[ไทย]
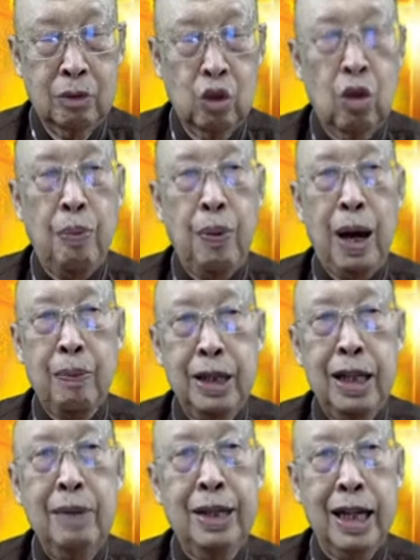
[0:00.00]
สุขภาพ
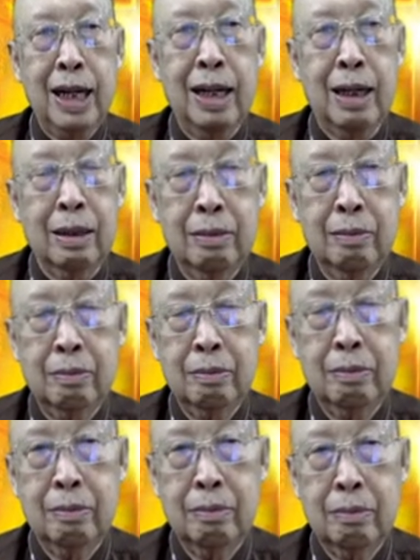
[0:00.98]
ดีไม่ยั้งแหละ
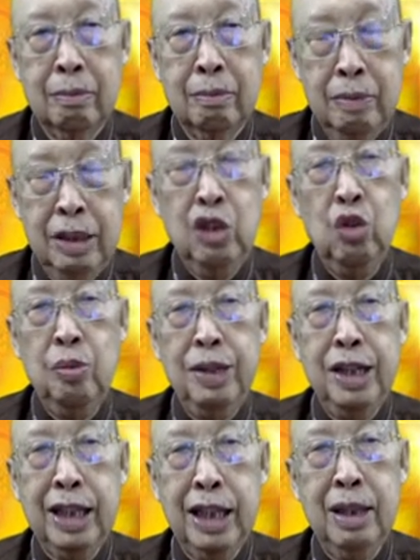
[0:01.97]
มีอยู่มี
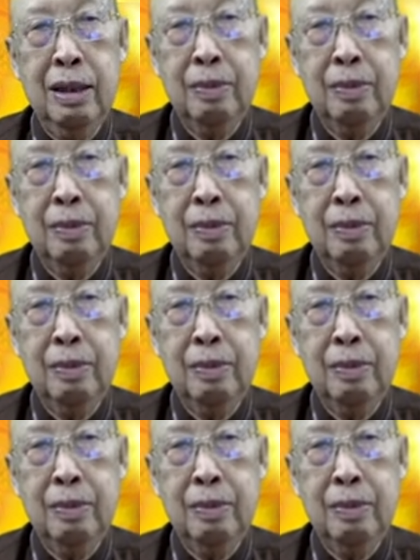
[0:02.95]
กิน